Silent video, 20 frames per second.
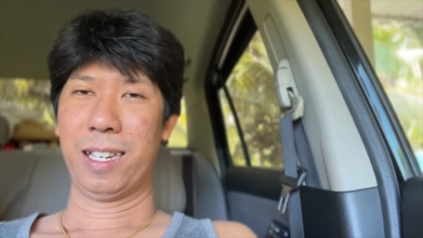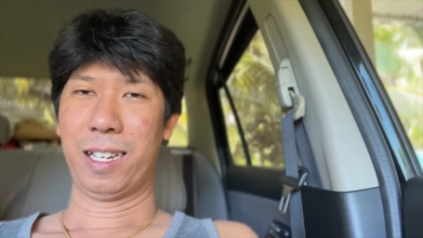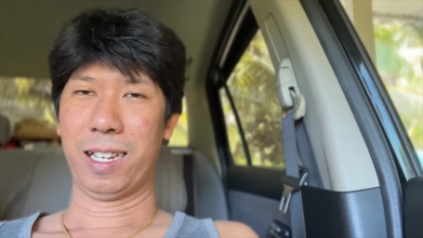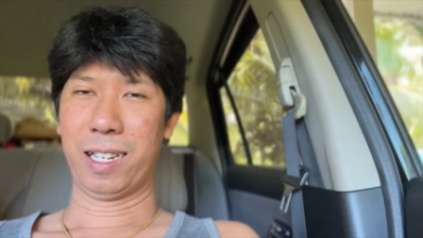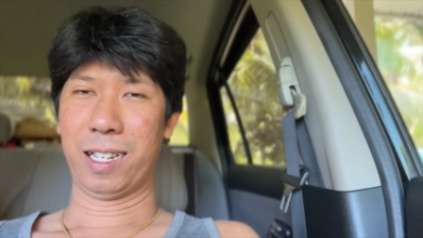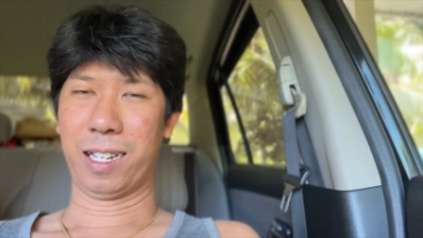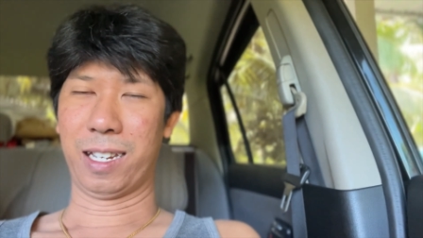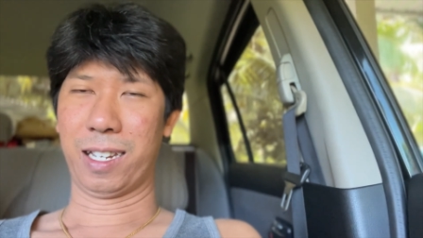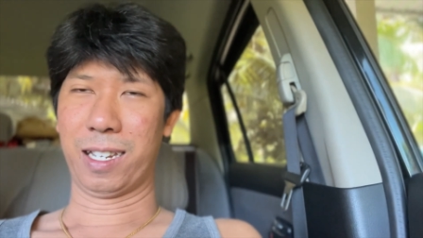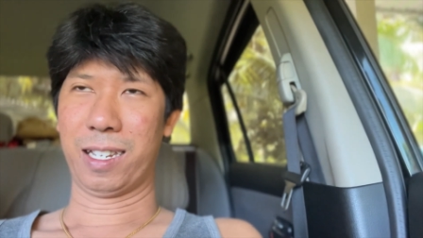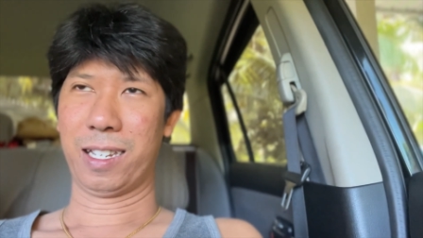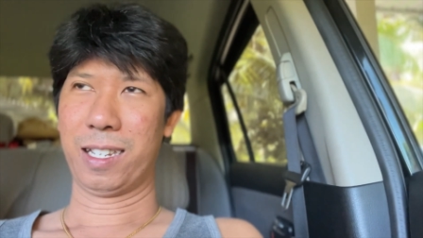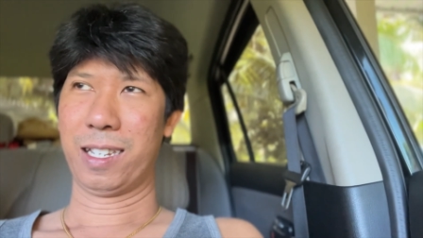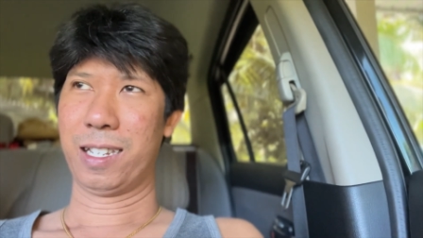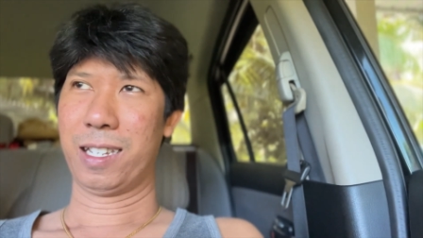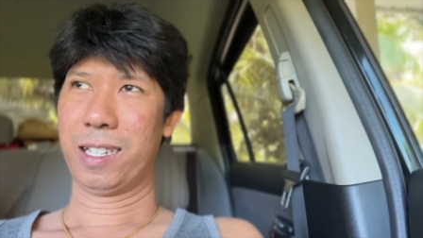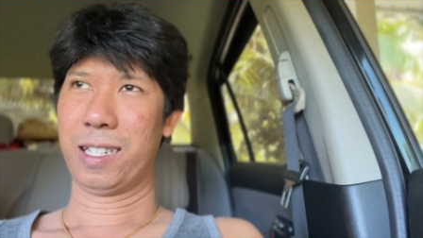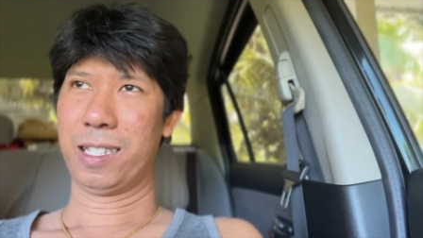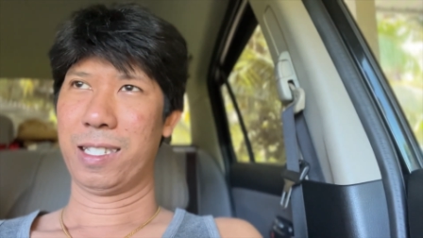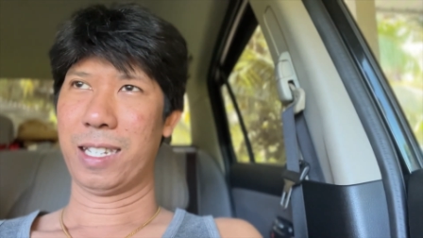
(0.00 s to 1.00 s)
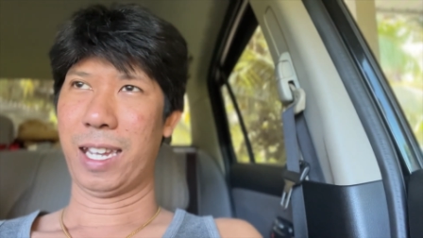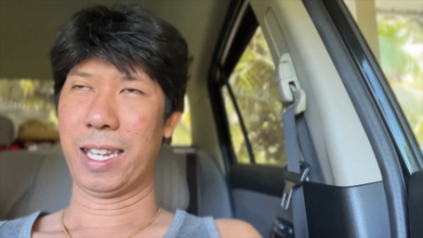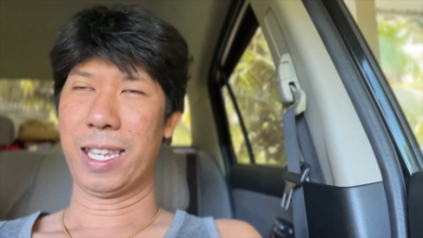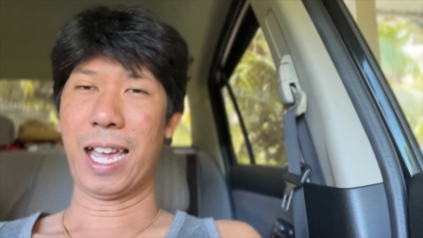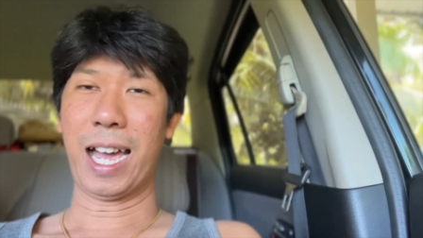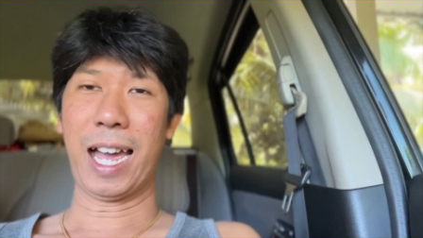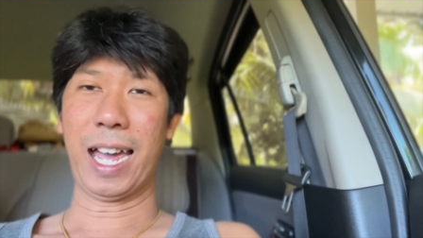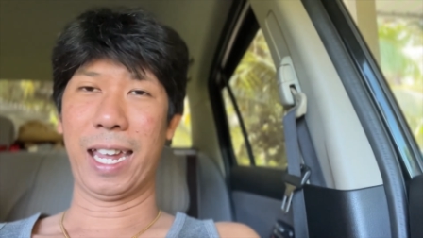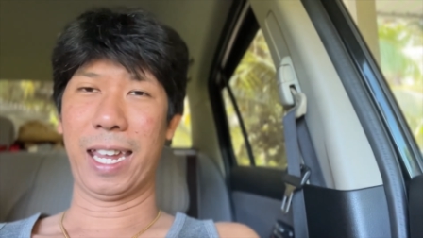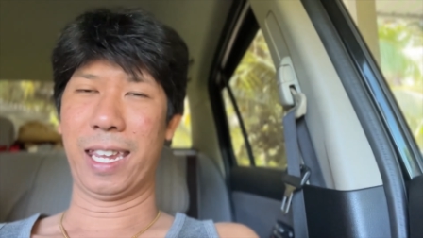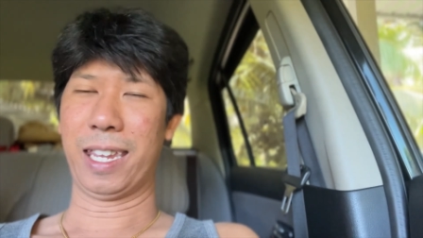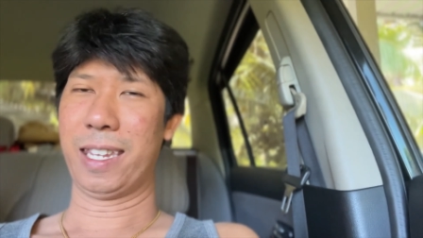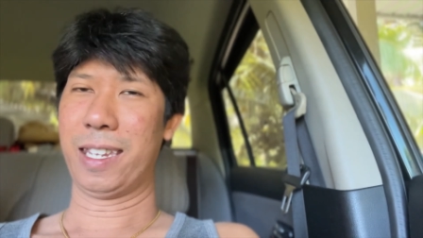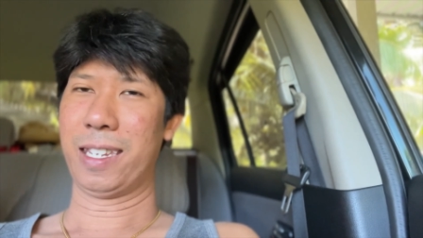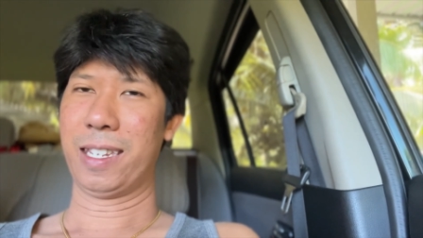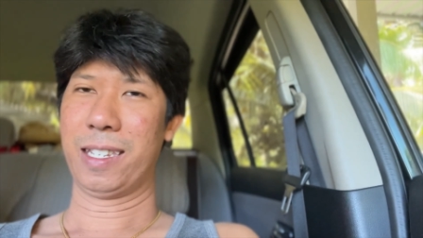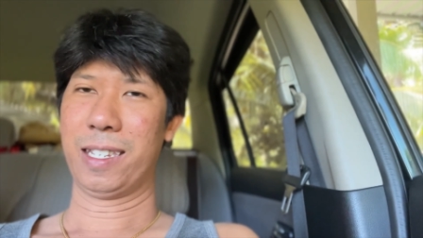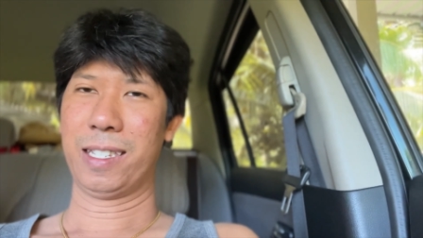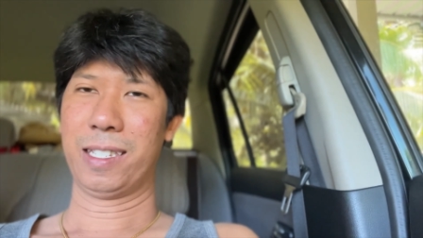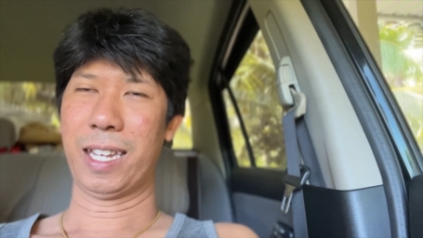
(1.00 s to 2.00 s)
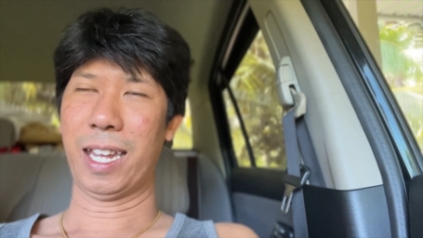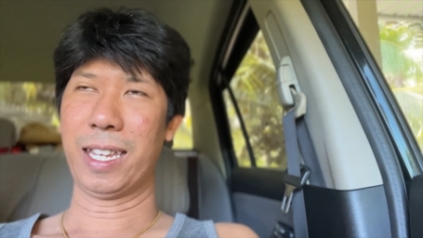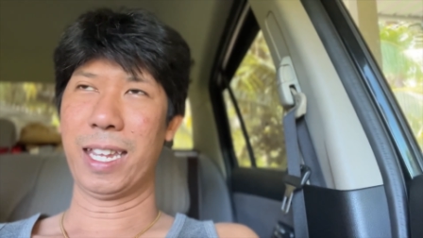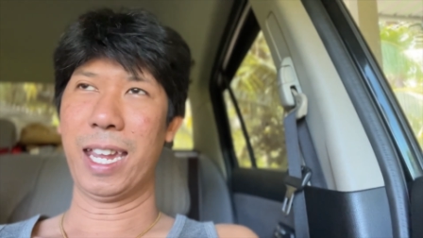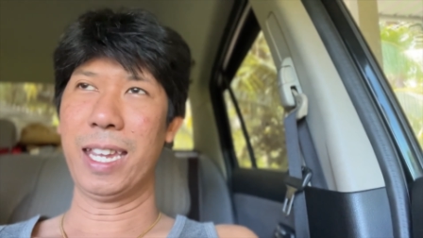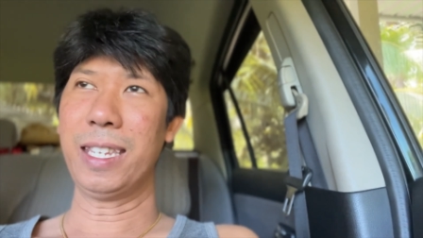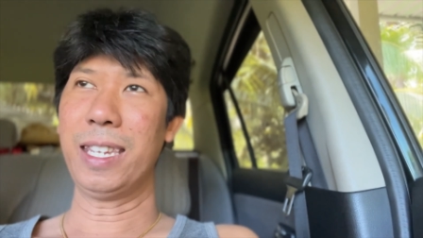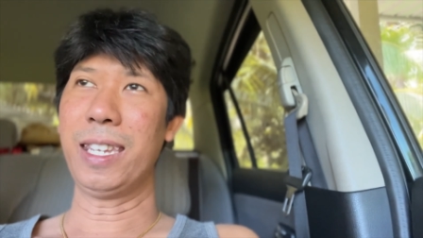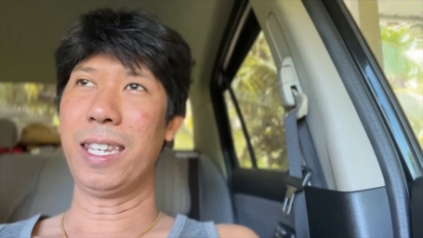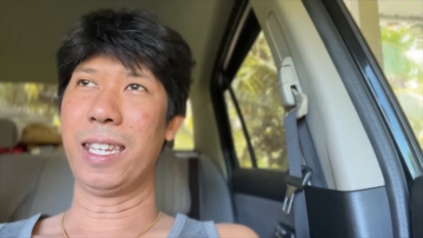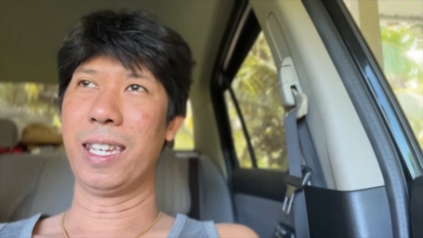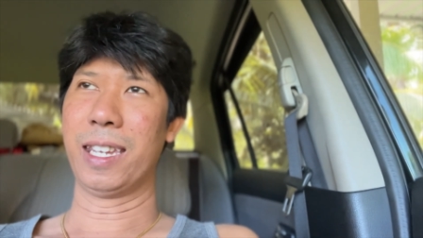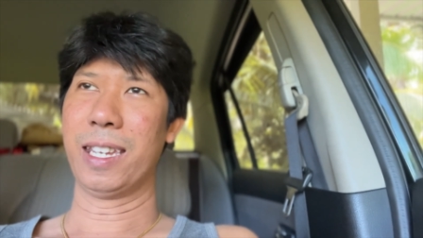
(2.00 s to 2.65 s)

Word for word: เออใช้ได้ ใช้ได้ดี